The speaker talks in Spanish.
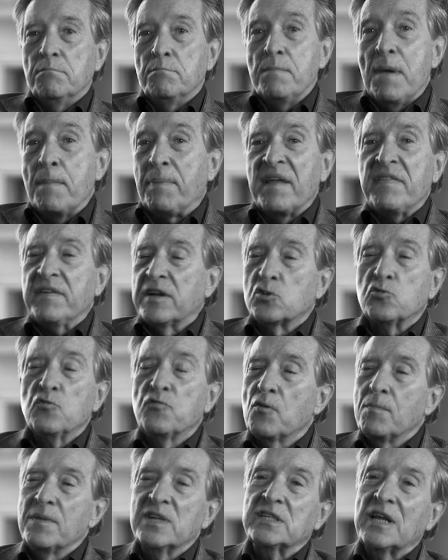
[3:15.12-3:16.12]
me parece que
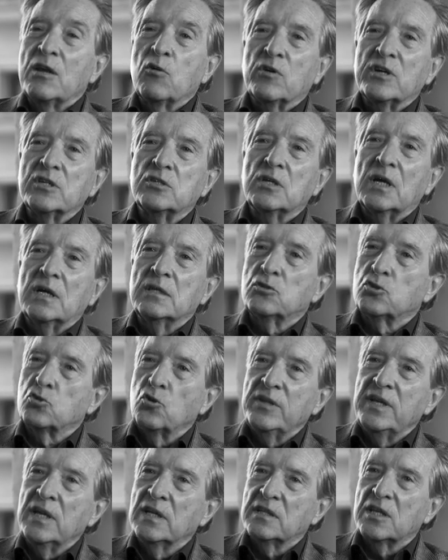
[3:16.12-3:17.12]
sufro más que lo que
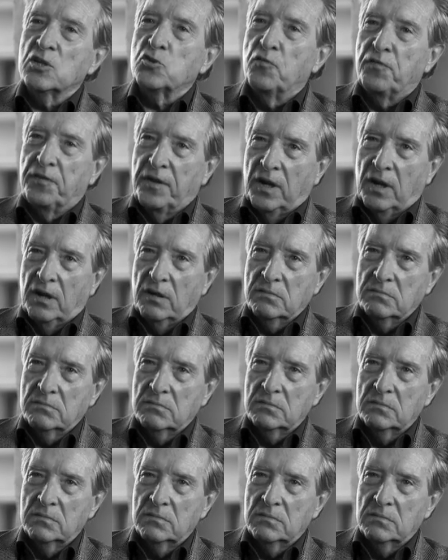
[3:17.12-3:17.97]
solía antes sufrir